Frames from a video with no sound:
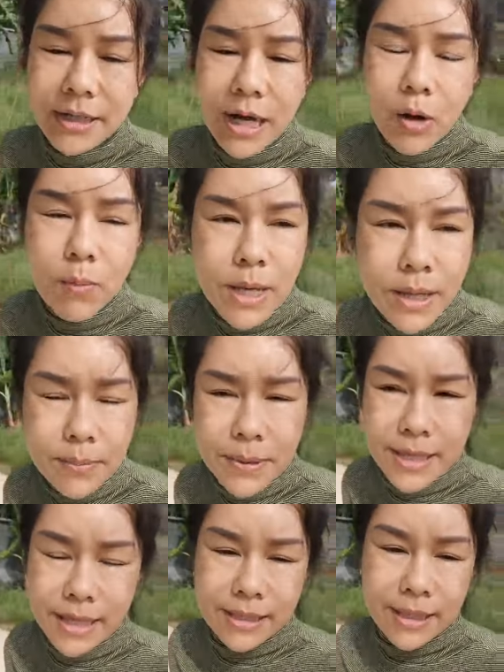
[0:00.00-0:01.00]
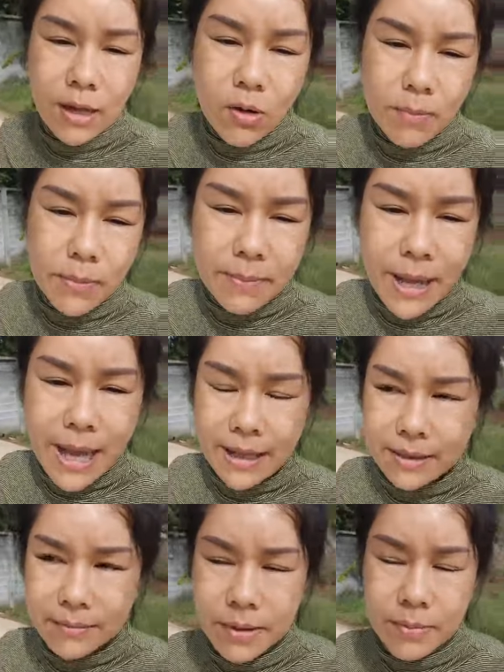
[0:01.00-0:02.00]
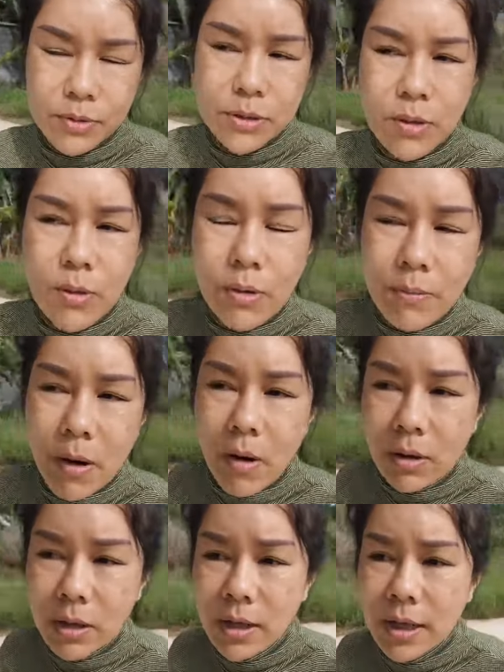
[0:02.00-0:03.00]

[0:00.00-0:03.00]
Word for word: เราไม่เพียรแต่เราก็ไม่พักพระพุทธองค์บอก